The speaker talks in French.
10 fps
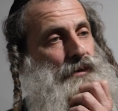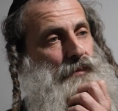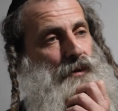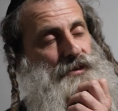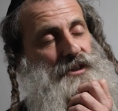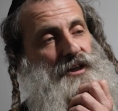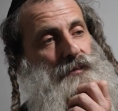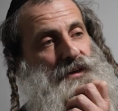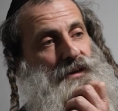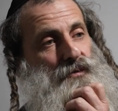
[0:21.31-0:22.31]
en Tisha
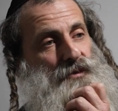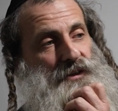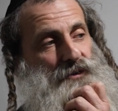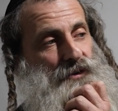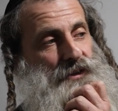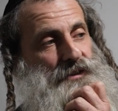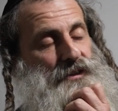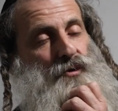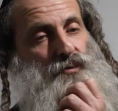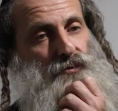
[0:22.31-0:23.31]
on sait que la
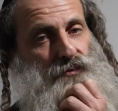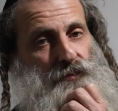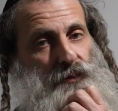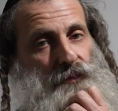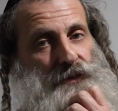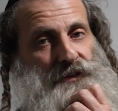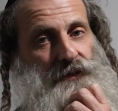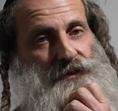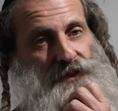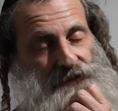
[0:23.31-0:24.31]
destruction du premier
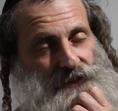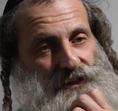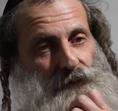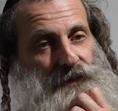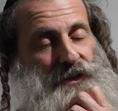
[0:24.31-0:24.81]
temps, c'est à Tisha